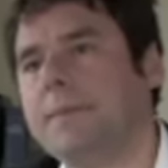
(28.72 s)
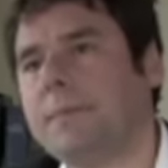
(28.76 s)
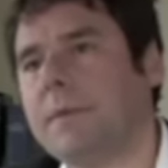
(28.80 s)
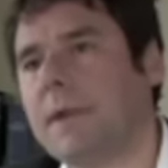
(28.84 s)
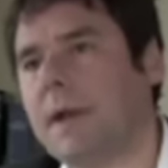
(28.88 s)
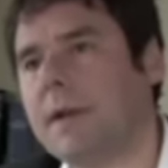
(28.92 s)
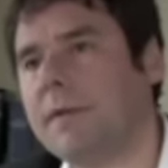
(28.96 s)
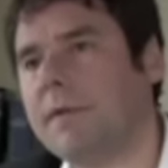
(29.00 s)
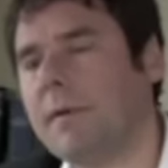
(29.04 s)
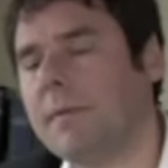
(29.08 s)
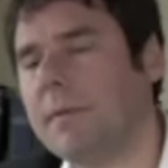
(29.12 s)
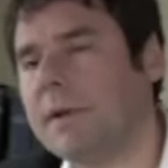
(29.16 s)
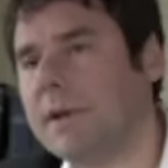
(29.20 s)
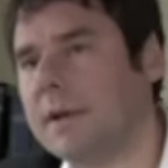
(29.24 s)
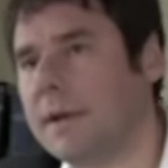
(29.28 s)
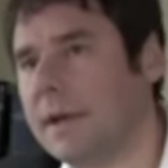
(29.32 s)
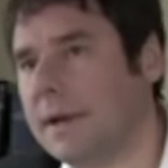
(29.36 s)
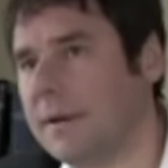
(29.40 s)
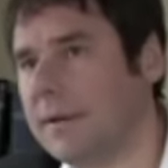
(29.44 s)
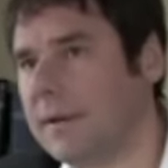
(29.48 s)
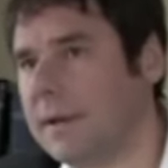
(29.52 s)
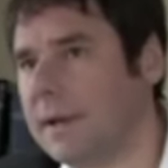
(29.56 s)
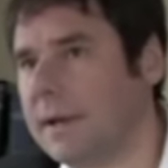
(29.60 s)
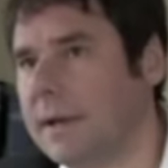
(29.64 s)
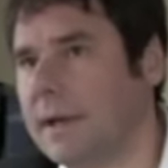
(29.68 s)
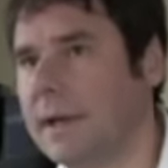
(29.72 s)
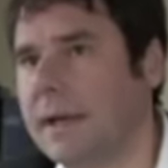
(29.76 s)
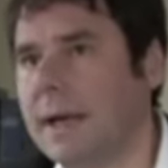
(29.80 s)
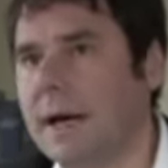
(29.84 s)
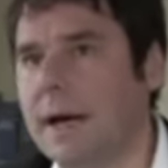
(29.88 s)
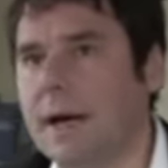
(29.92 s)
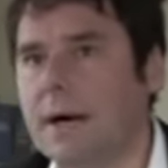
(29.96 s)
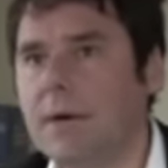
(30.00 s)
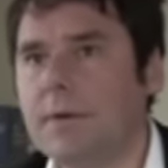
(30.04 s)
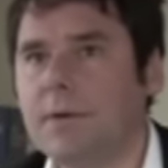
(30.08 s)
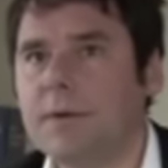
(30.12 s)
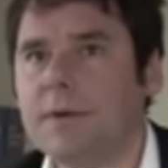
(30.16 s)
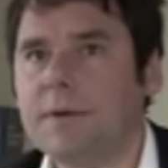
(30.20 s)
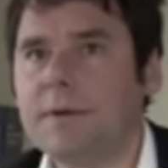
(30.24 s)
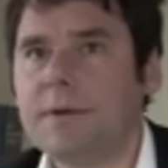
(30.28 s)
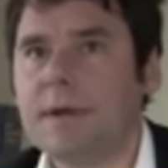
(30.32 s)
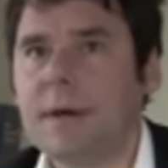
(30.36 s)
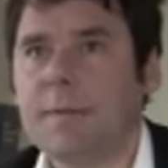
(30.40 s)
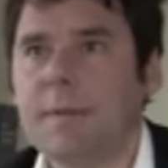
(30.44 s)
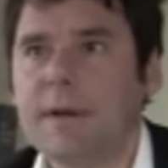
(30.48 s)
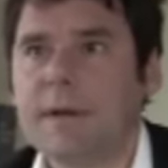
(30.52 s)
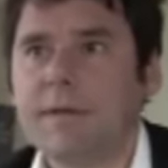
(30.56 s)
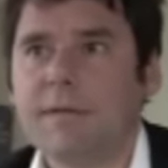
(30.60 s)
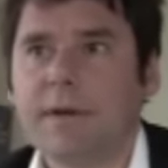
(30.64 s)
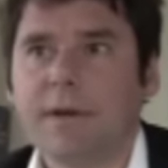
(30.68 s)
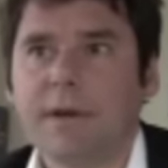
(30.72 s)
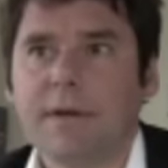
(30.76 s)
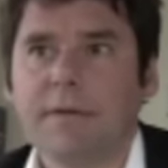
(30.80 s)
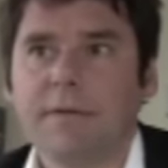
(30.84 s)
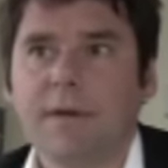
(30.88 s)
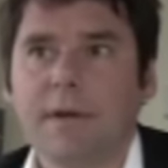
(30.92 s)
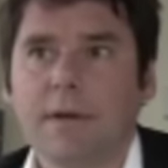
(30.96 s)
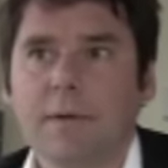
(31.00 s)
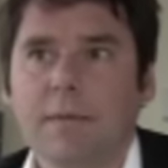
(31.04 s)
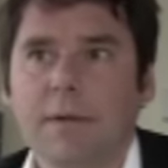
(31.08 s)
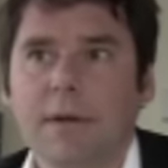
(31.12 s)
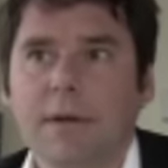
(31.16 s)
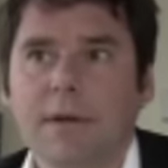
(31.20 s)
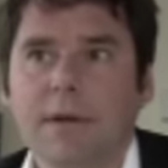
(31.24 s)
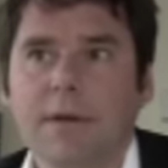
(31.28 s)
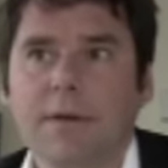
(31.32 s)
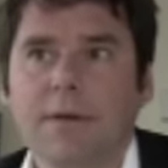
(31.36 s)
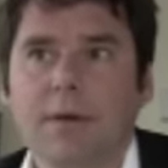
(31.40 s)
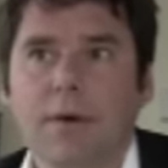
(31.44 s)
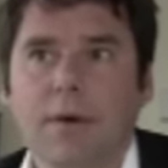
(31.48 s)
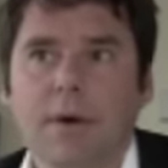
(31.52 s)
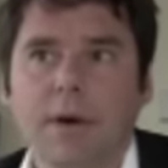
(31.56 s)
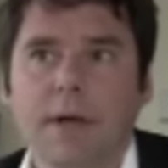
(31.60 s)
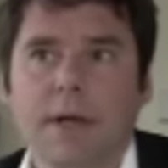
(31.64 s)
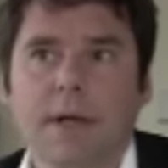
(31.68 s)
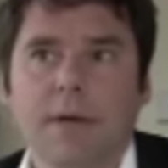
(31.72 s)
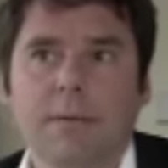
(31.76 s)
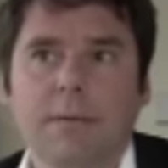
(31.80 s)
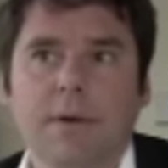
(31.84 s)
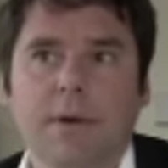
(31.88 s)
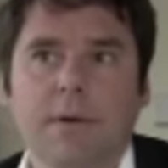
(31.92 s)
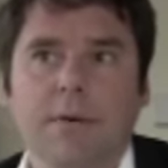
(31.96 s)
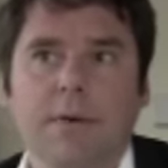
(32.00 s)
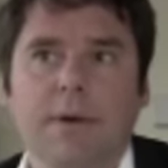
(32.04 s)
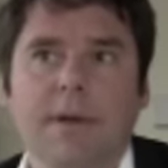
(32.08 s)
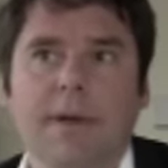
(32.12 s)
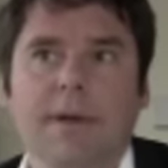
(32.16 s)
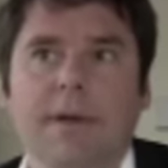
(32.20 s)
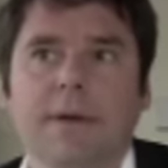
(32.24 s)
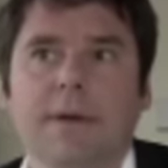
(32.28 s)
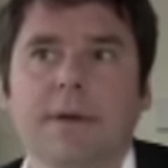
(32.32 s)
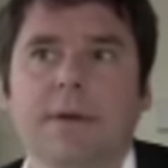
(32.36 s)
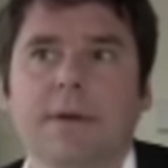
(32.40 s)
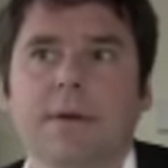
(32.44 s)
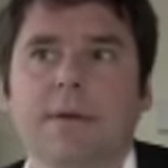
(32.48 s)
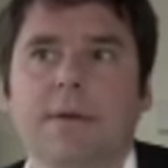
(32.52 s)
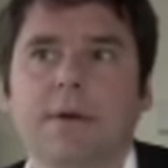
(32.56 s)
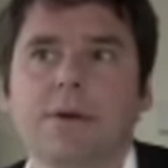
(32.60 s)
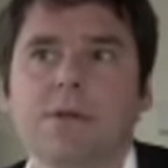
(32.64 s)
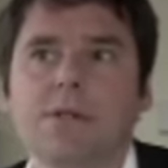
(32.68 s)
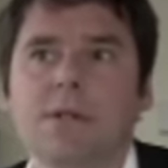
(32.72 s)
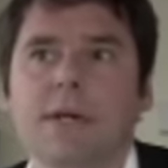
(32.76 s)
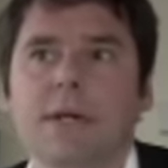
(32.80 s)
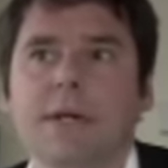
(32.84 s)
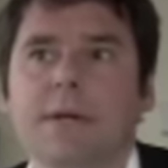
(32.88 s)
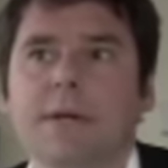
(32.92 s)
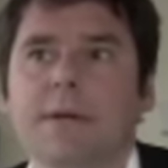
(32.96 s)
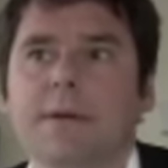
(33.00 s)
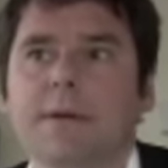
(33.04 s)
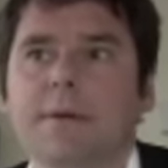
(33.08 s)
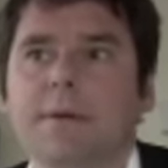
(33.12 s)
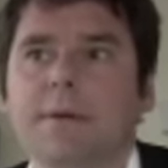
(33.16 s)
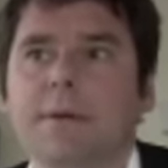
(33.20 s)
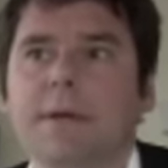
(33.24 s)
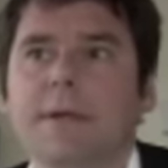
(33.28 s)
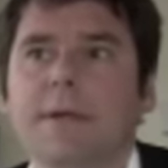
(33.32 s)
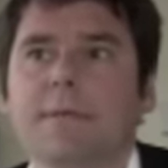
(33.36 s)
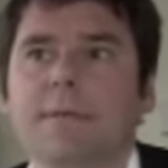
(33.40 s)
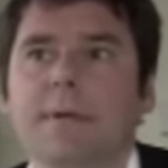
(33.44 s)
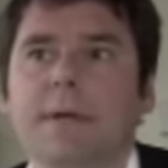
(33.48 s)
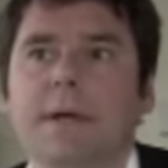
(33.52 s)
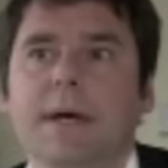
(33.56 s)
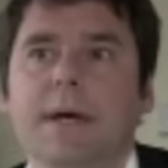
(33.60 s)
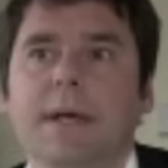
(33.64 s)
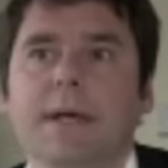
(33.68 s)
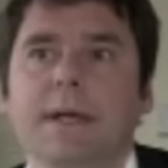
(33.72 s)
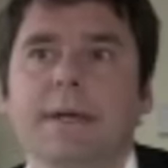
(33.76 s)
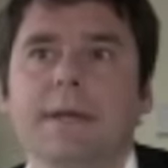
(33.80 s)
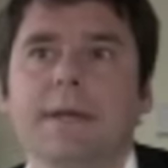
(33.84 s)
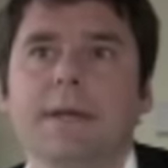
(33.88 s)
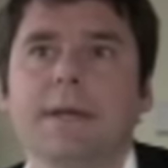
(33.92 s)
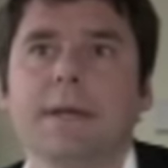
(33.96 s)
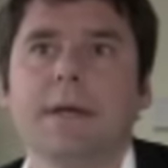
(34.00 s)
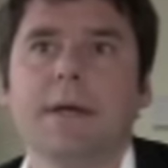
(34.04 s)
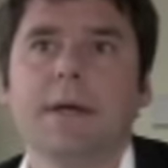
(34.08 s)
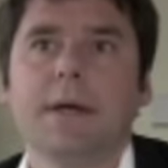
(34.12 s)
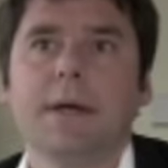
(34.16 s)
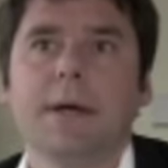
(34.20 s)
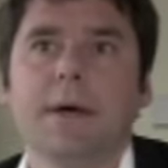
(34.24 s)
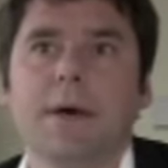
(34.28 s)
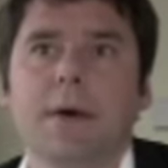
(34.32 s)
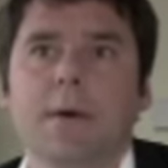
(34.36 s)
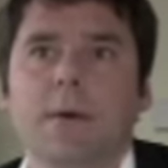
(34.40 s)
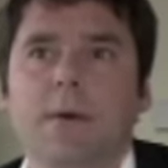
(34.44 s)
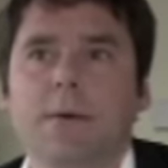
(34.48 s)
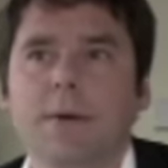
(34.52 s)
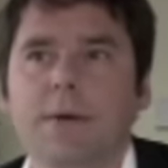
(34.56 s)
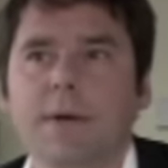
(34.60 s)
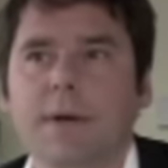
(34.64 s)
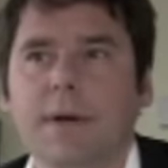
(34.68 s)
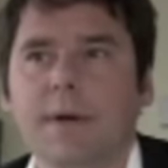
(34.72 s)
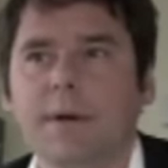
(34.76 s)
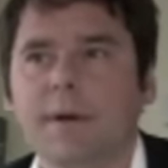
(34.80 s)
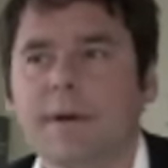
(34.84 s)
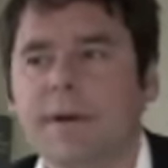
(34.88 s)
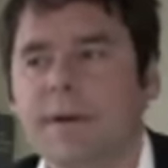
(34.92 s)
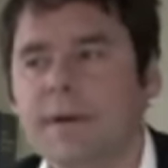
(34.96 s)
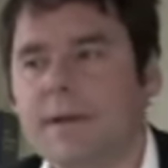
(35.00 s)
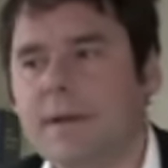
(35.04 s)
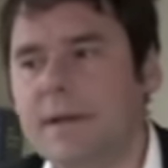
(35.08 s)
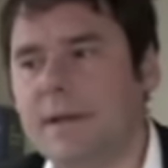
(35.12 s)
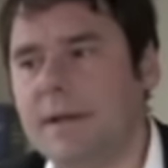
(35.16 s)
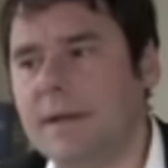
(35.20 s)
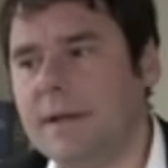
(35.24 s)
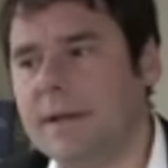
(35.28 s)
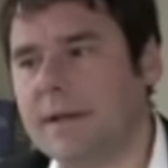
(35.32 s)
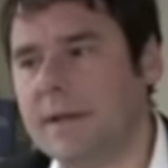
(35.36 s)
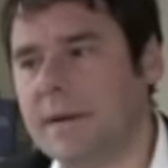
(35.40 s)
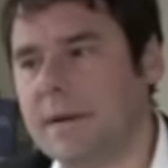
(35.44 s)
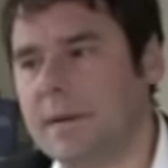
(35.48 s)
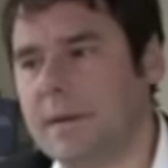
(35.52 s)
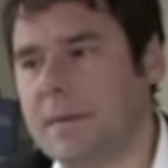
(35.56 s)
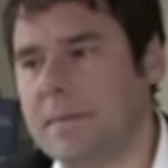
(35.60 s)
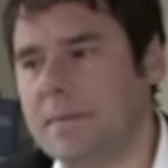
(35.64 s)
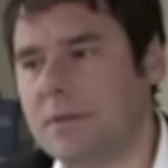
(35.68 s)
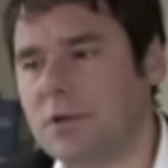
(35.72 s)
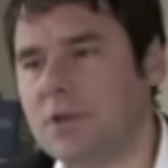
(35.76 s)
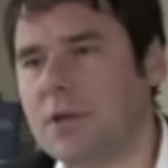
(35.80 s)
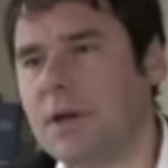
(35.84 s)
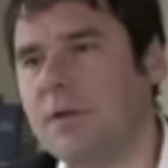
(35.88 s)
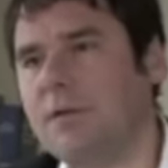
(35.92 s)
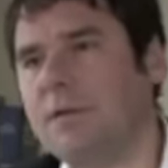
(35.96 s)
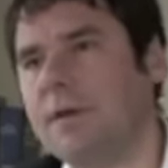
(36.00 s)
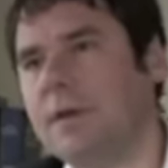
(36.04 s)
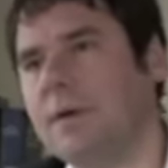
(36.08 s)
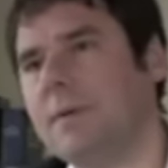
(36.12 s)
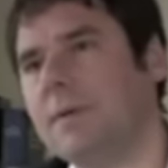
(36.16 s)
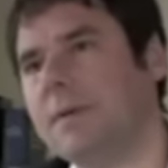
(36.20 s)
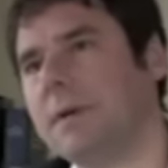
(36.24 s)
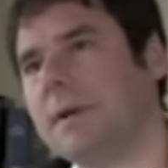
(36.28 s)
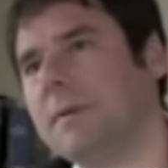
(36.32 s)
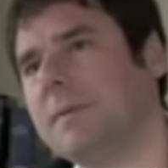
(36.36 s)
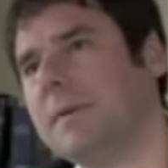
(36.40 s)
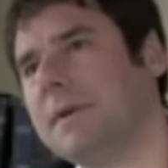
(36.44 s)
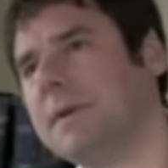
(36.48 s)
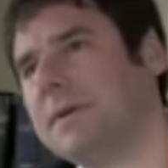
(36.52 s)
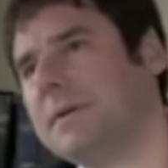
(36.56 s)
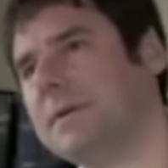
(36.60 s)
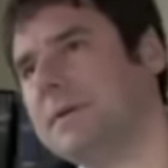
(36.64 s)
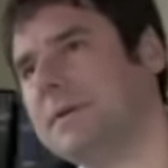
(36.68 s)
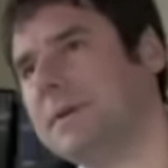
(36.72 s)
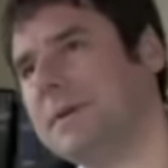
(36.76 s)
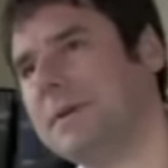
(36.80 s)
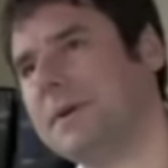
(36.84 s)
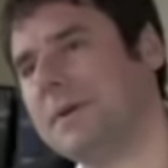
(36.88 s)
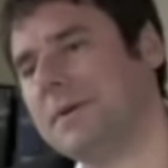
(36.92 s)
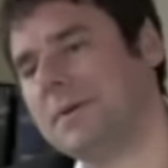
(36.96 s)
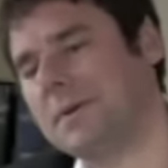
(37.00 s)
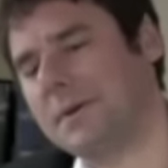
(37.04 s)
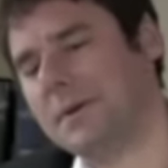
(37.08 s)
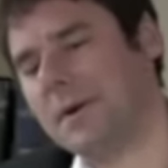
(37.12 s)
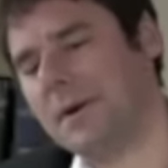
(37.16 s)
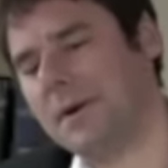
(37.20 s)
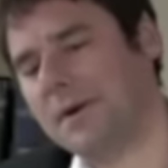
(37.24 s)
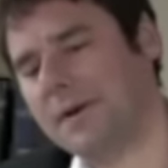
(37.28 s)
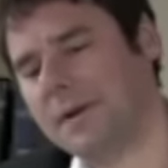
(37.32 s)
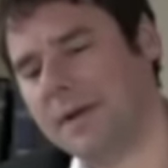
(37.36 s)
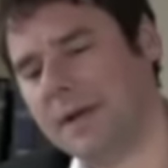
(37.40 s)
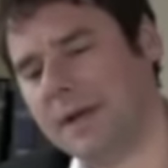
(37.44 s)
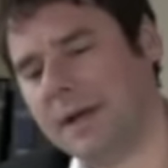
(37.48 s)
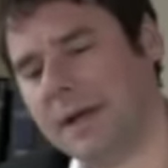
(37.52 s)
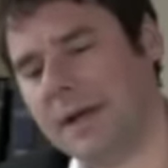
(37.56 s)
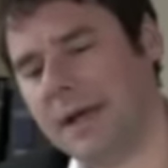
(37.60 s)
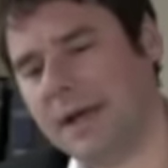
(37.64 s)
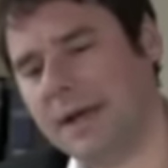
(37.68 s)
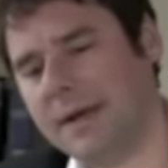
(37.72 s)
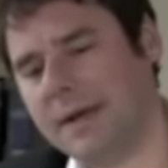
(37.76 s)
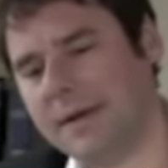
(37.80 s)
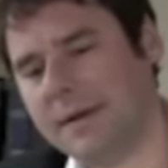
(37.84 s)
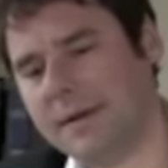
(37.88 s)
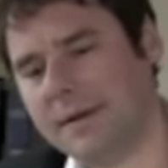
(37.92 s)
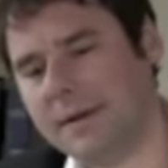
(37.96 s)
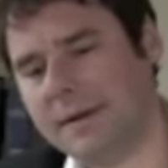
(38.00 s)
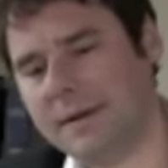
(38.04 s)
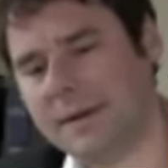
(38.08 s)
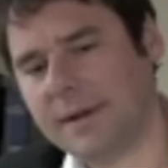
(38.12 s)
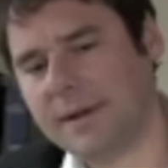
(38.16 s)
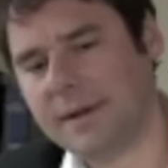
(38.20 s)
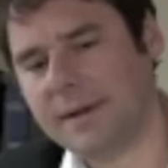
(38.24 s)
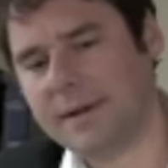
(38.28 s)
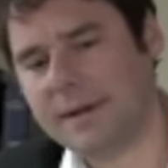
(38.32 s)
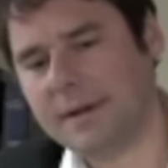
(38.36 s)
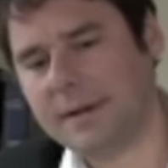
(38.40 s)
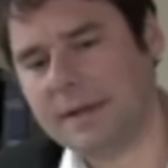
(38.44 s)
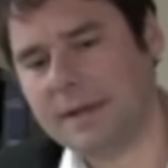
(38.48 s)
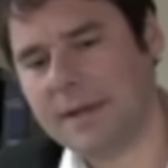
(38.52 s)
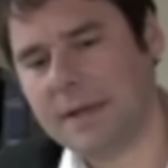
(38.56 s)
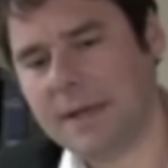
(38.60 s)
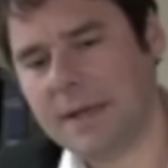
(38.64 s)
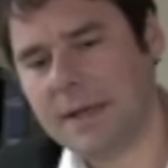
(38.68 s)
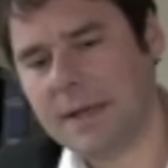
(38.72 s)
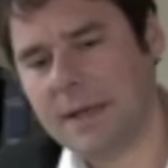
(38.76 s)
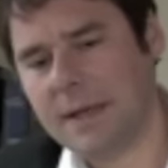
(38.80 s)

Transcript: Das war Mitte der 90er Jahre und damals war das Phänomen Stalking bei uns in Deutschland noch nicht bekannt. Und aus dieser Beschäftigung damit äh, und auch aus der Kenntnis, dass sich